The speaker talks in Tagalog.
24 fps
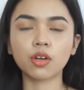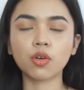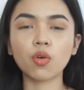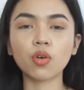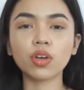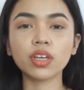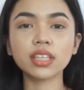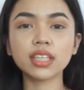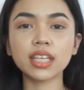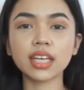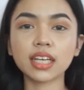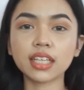kung
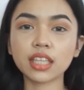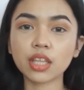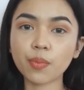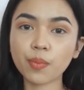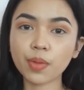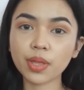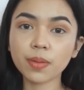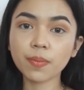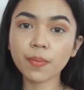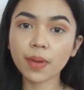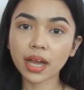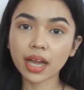hindi ka
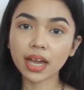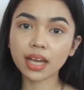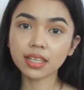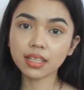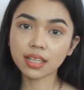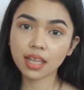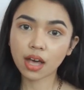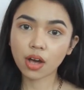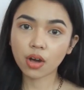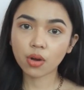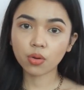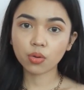naman
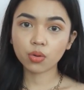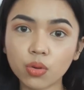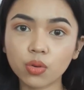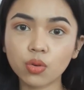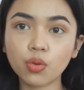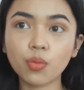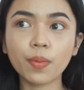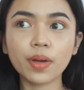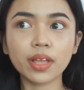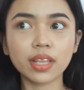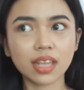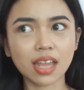magalaw,
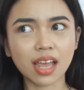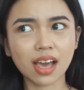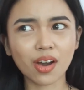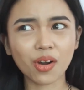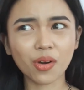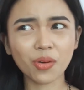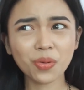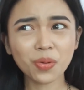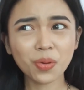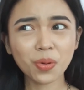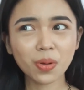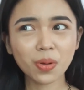gumalaw